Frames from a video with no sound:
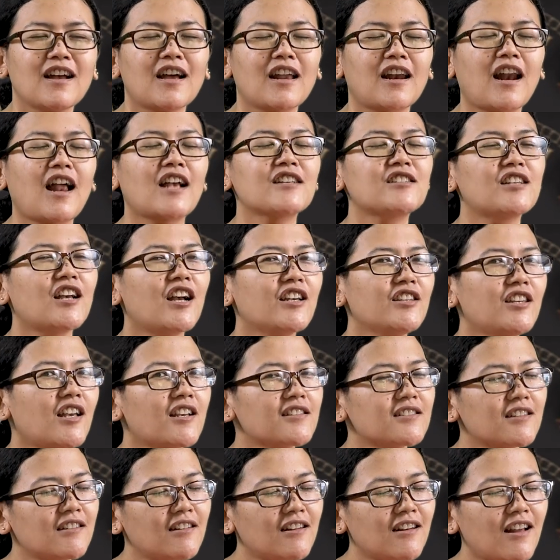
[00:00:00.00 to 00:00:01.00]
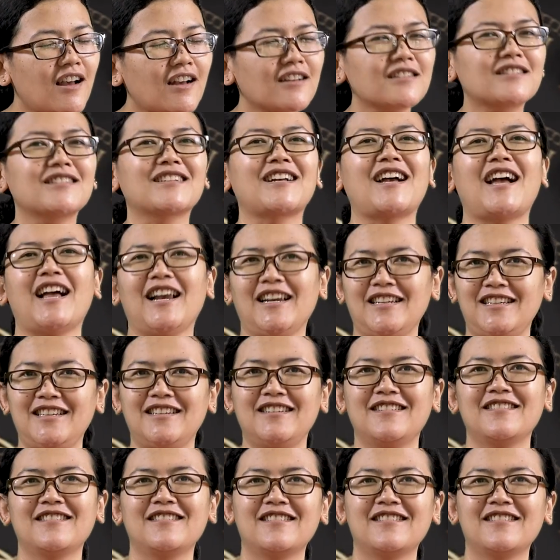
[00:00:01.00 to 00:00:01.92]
Rasanya senang sekali.